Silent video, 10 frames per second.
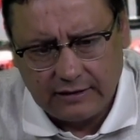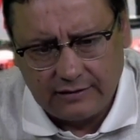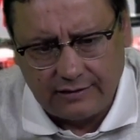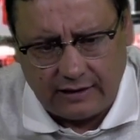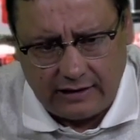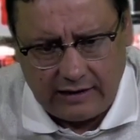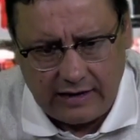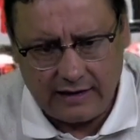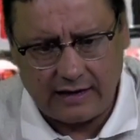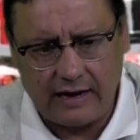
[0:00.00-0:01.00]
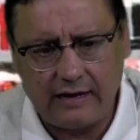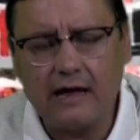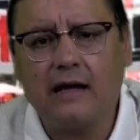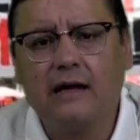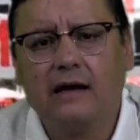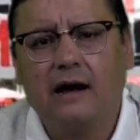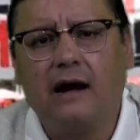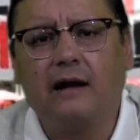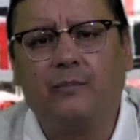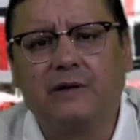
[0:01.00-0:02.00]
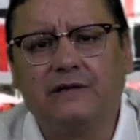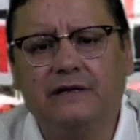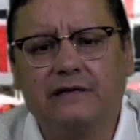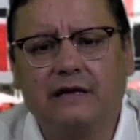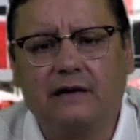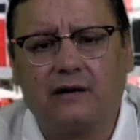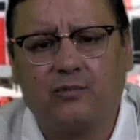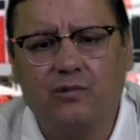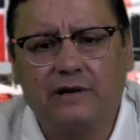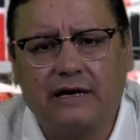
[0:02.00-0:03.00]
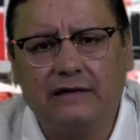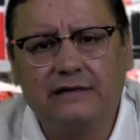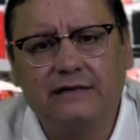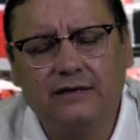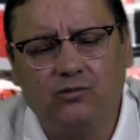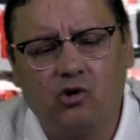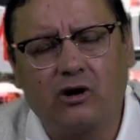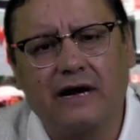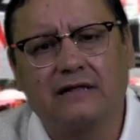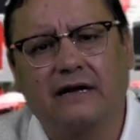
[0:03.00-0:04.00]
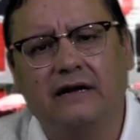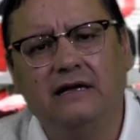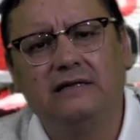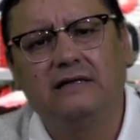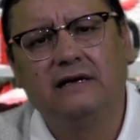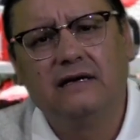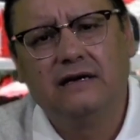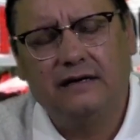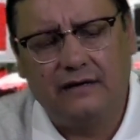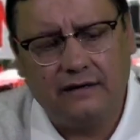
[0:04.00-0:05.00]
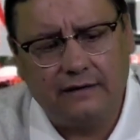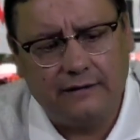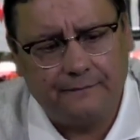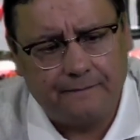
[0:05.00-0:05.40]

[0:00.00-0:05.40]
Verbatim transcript: de la llegada a la presidencia de la República de ese burócrata gris, eh,